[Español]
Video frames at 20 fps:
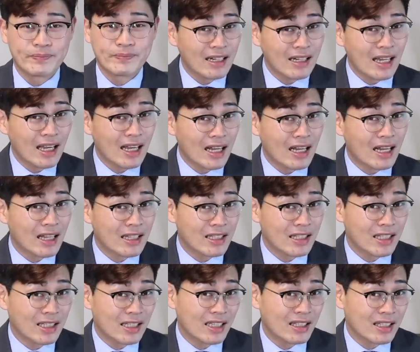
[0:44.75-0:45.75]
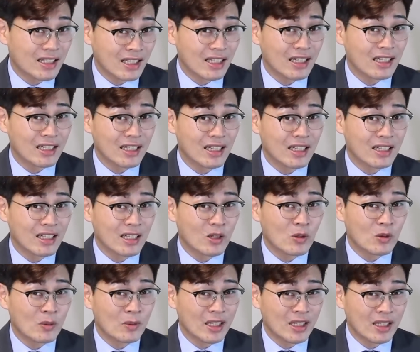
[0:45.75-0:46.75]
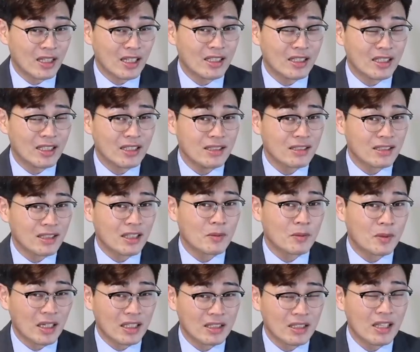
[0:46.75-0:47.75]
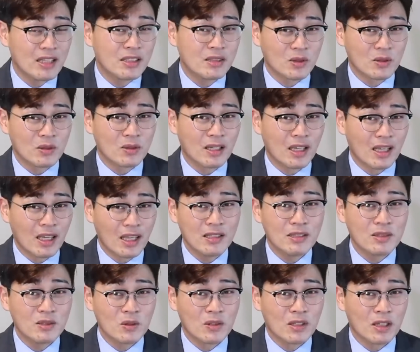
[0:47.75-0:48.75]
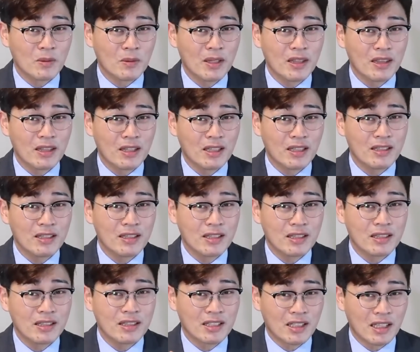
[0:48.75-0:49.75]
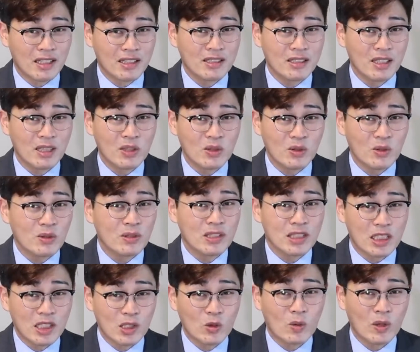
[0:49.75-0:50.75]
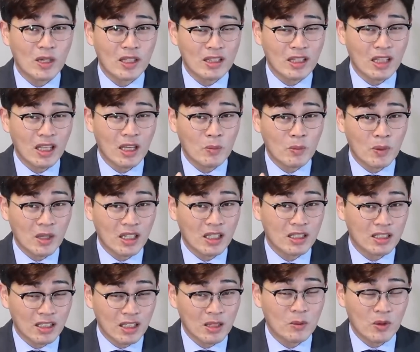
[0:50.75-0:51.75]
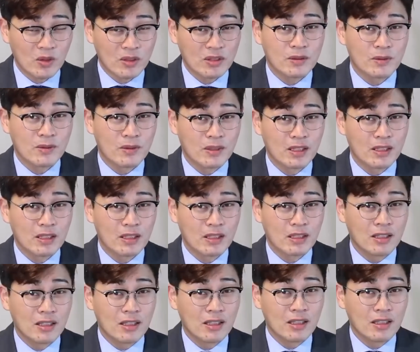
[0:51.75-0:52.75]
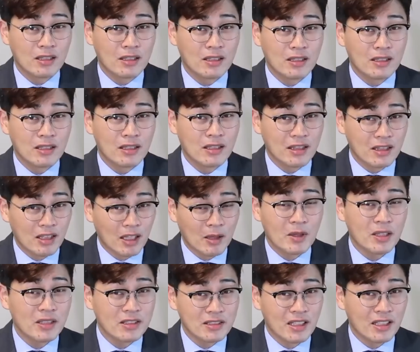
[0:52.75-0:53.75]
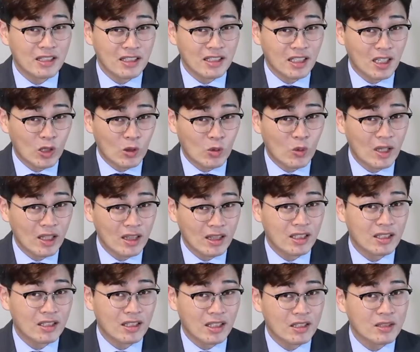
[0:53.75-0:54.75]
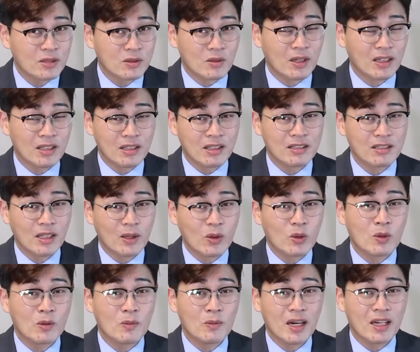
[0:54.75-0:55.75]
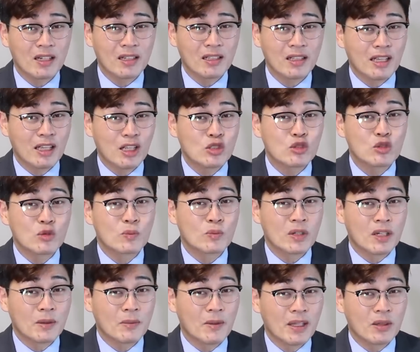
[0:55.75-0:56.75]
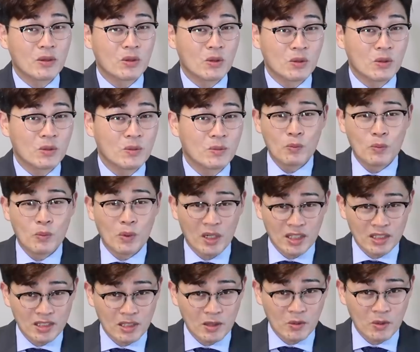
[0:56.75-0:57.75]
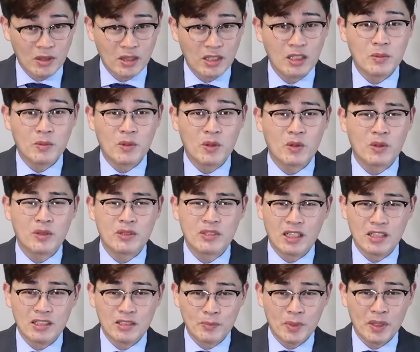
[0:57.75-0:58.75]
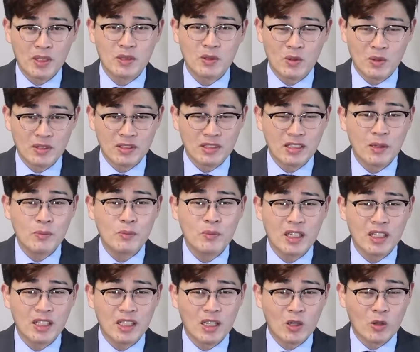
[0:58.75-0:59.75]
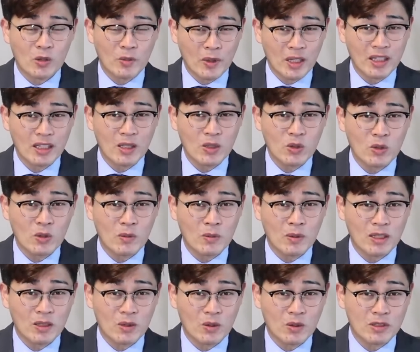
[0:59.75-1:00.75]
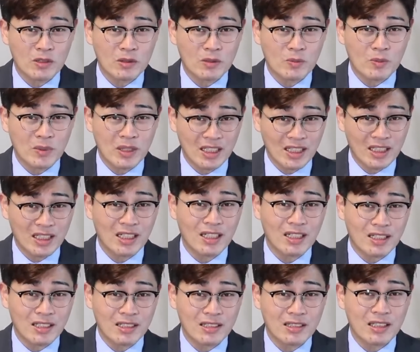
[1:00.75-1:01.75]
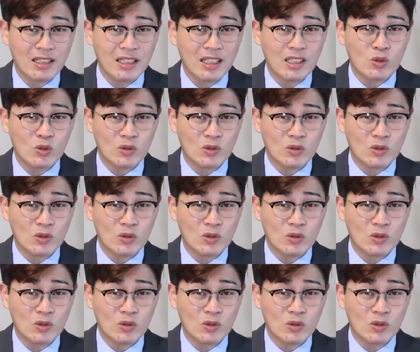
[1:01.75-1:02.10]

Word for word: La cantidad diaria recomendada de magnesio es solamente 350 miligramos Debes tener en cuenta de esto antes de tomar el suplemento. Por este motivo, los expertos siempre recomiendan tomar los minerales y